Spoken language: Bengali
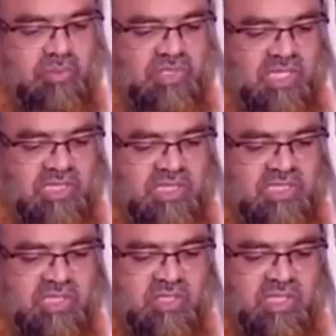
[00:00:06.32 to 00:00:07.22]
খুব
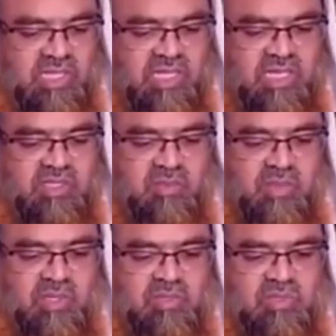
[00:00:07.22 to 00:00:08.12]
জানতে ইচ্ছে করি
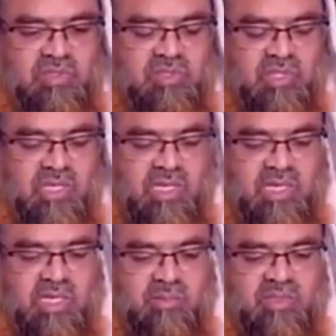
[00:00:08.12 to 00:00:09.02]
একজন মানুষ
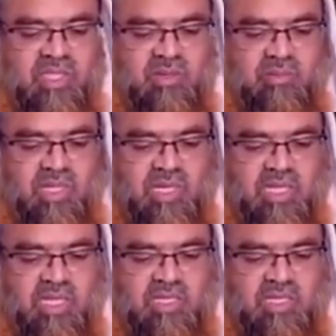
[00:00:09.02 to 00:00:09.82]
নাম তার